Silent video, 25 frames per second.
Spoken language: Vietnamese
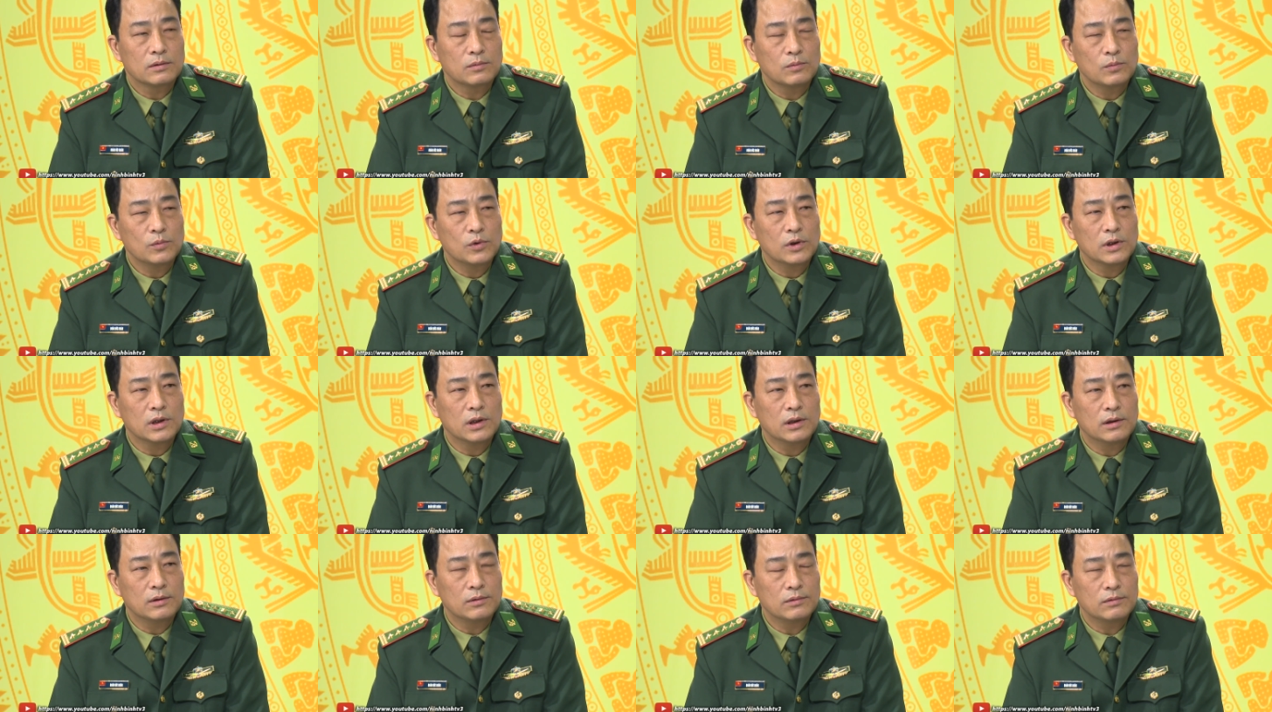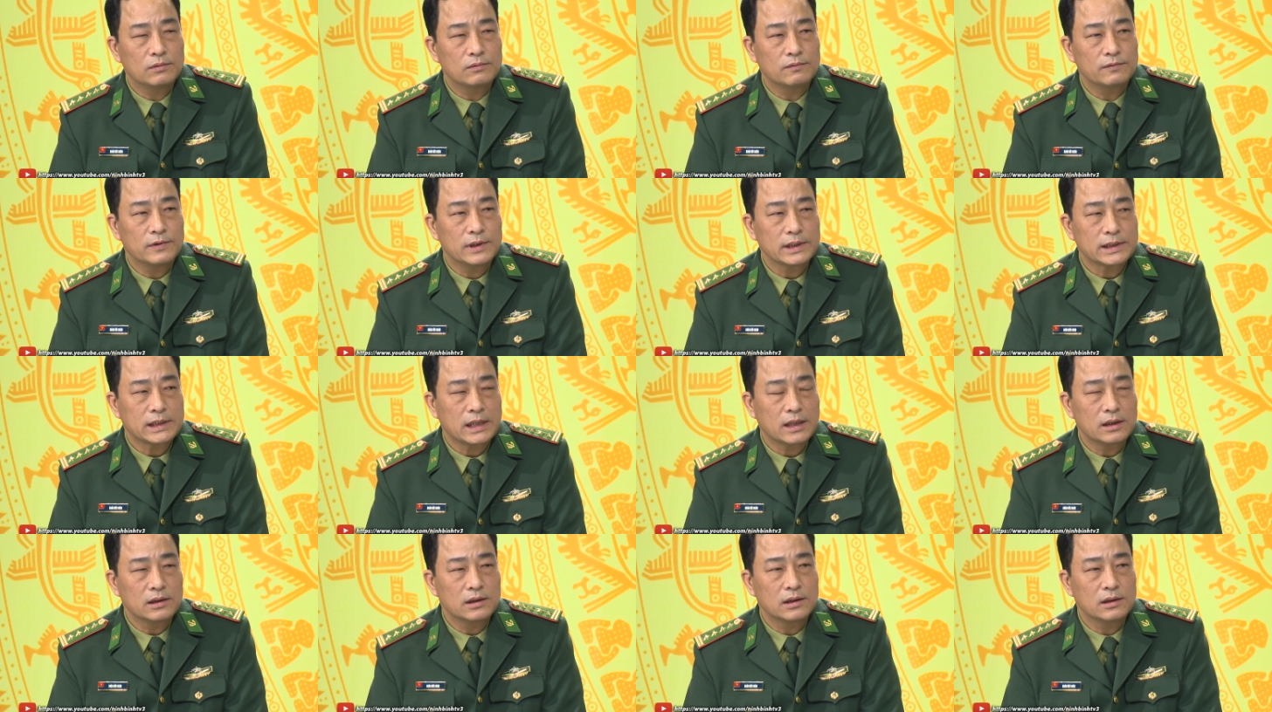buôn lậu và
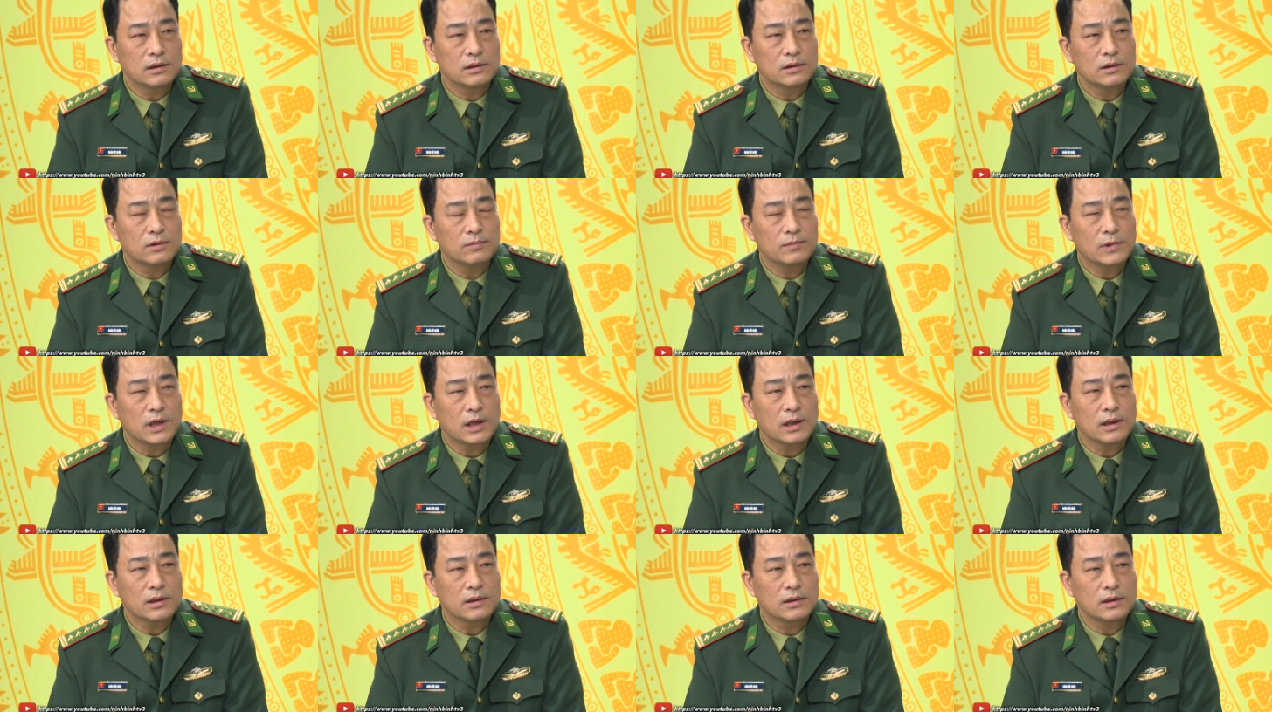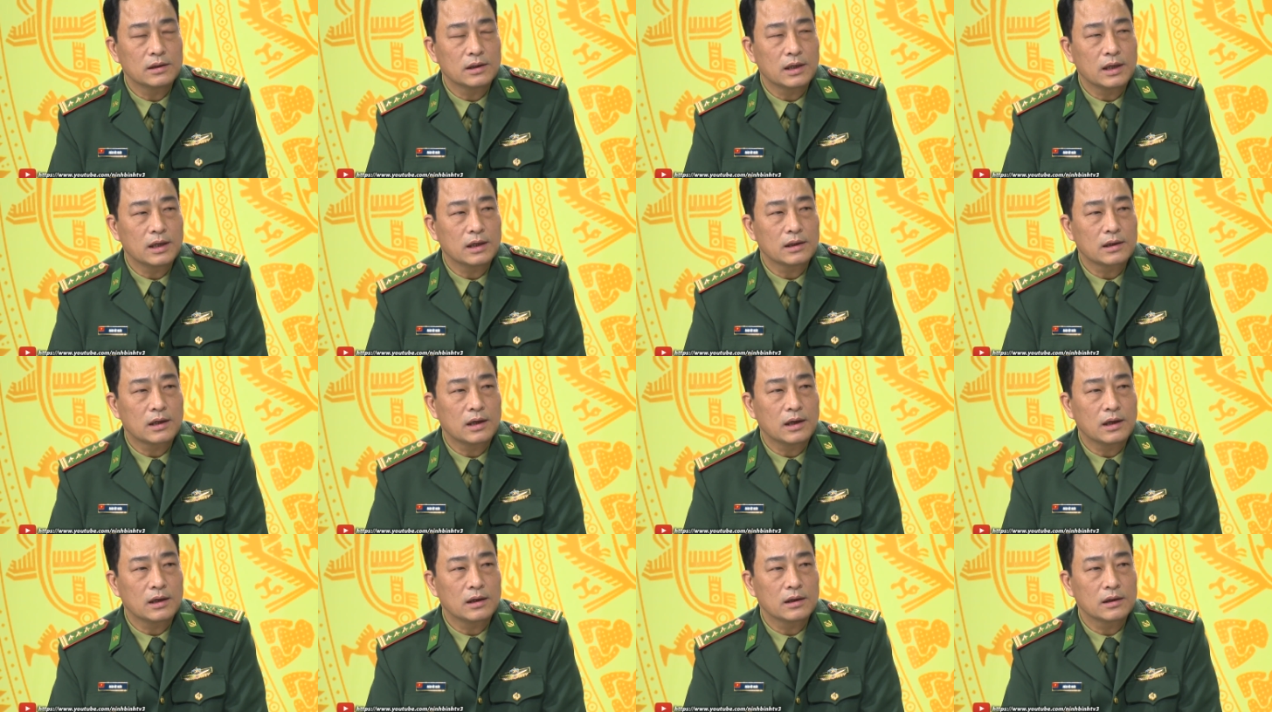gian lận thương mại thì ngày
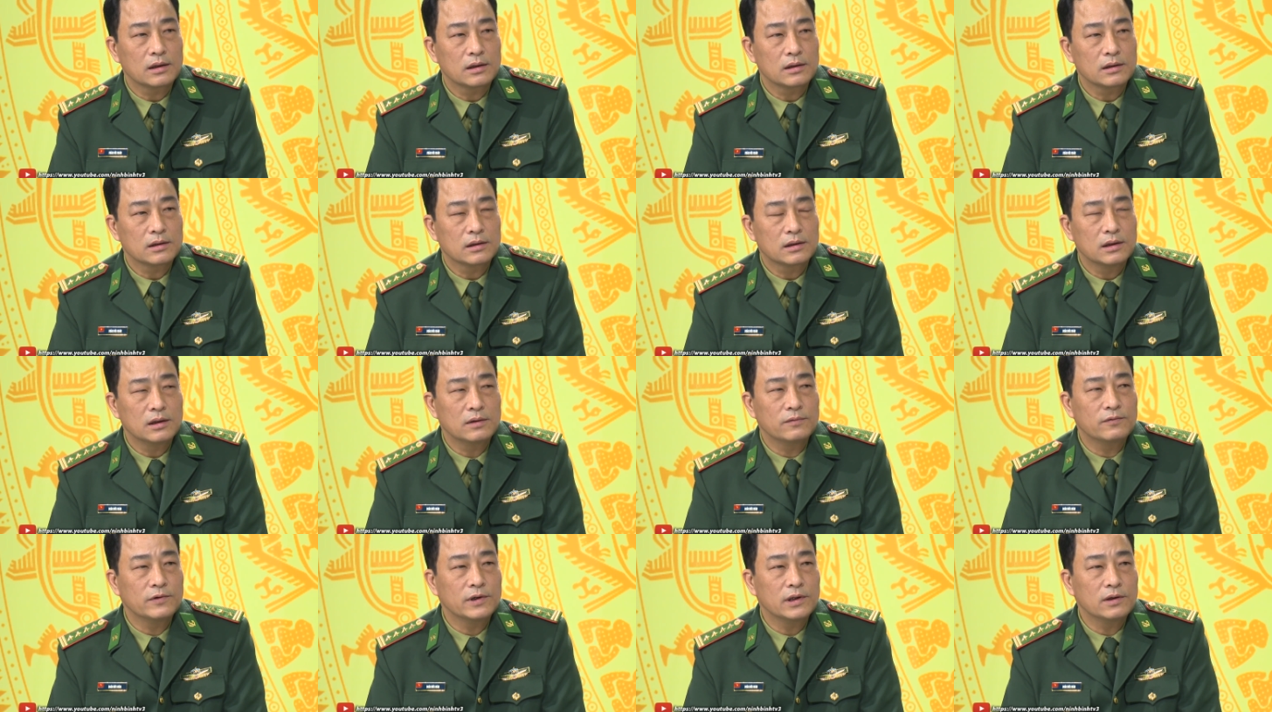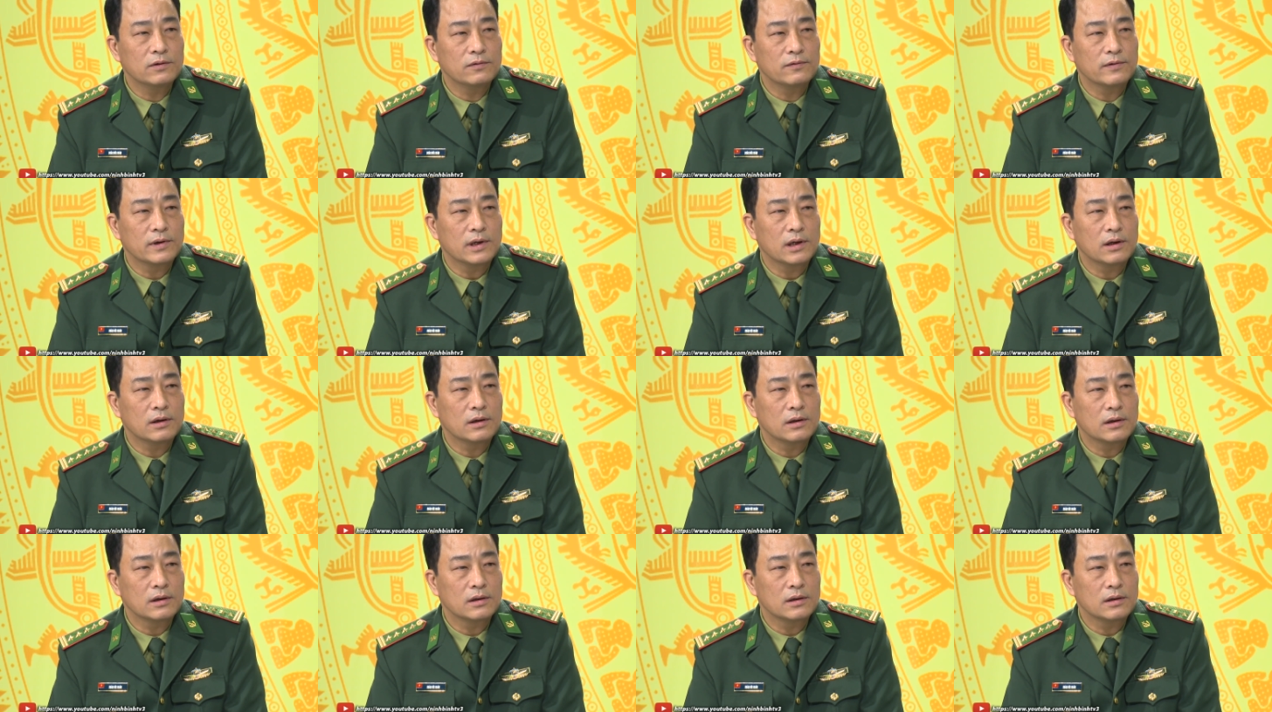càng tinh vi và
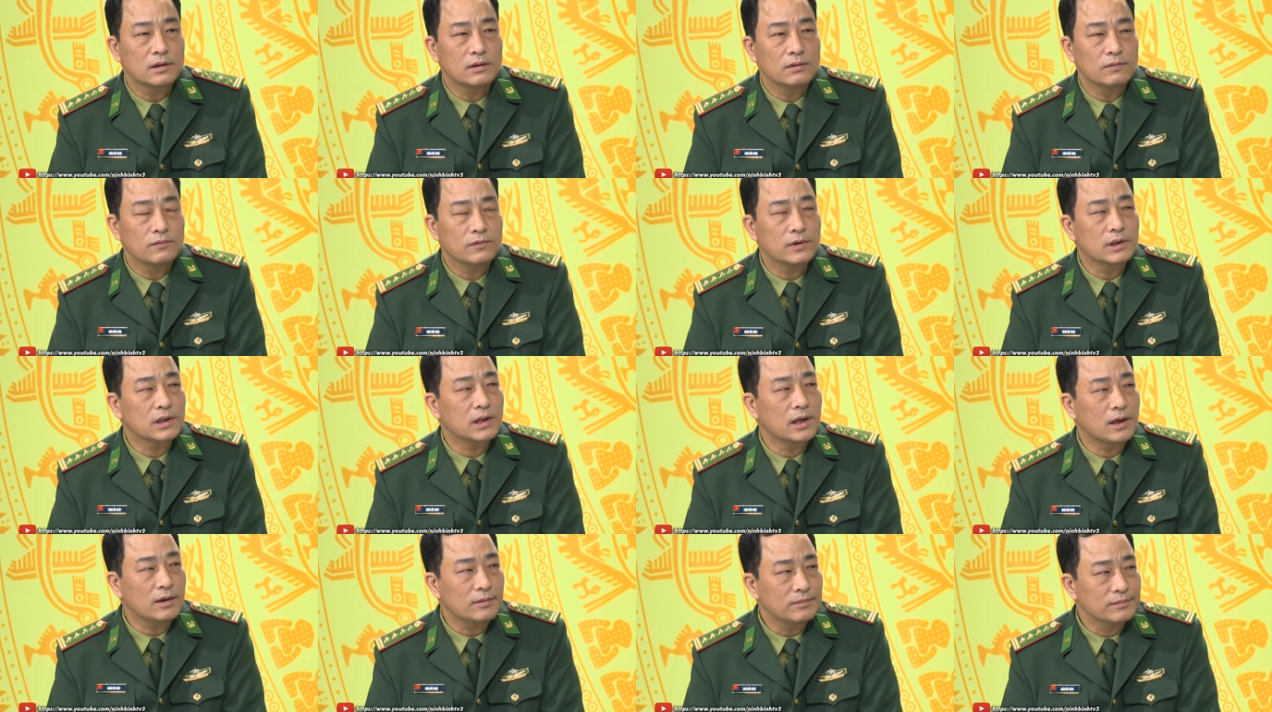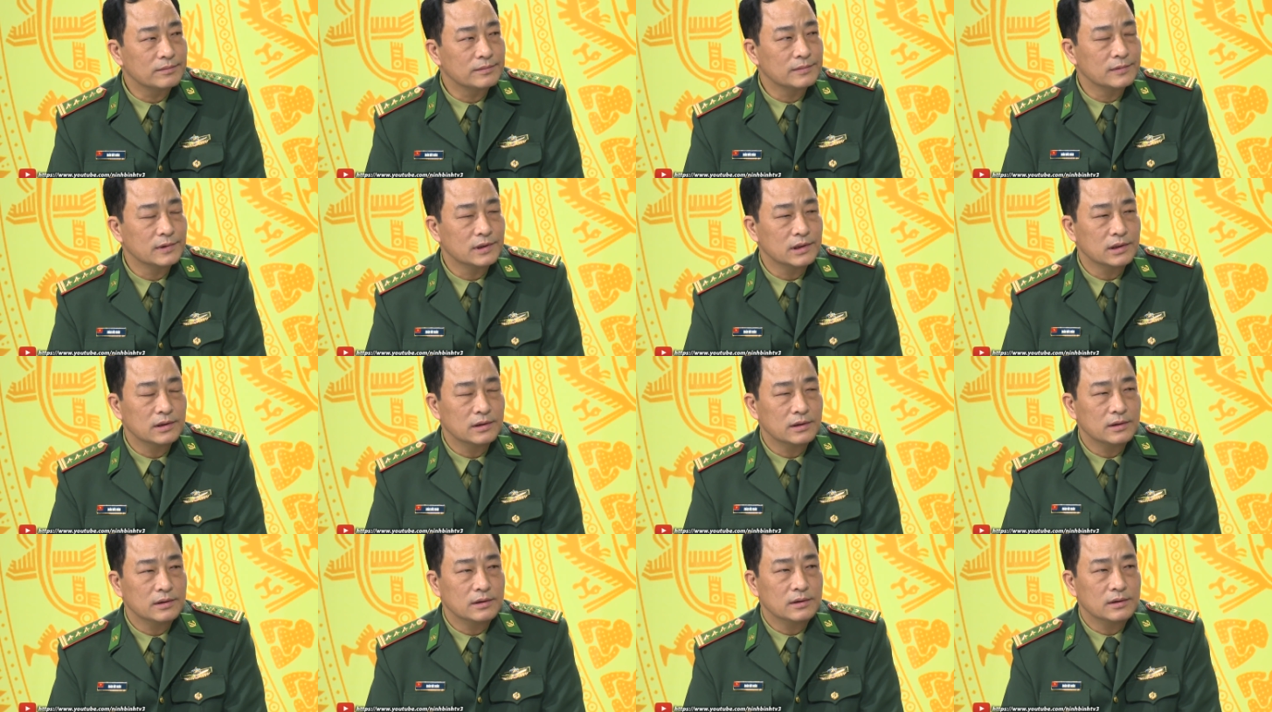phức tạp. Dạ.